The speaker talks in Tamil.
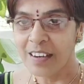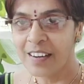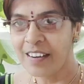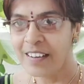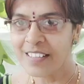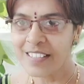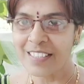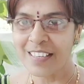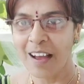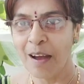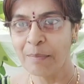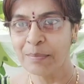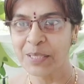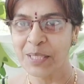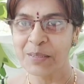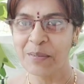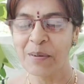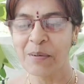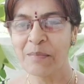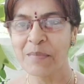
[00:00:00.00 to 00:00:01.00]
ஆ
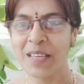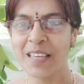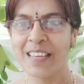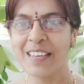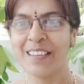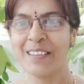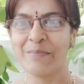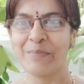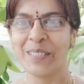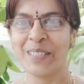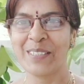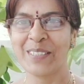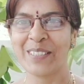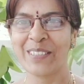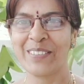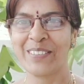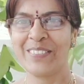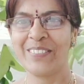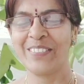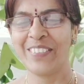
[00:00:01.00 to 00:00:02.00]
சாப்பிட்ருவோமே அப்படின்னு
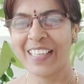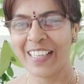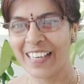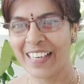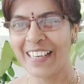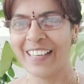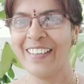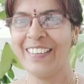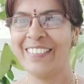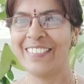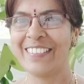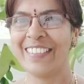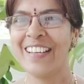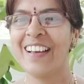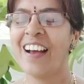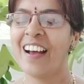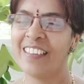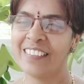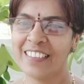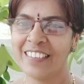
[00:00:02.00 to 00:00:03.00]
சொல்லலாம் வெரி குட்
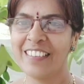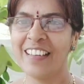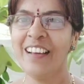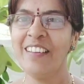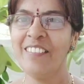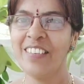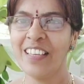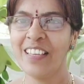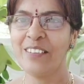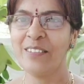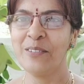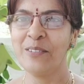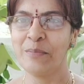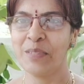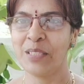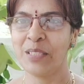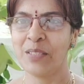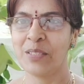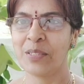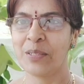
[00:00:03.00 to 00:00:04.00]
அதுதான் வேணும்
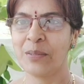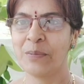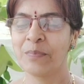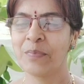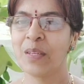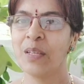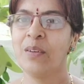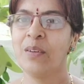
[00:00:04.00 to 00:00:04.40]
அப்படின்னு சொல்லும்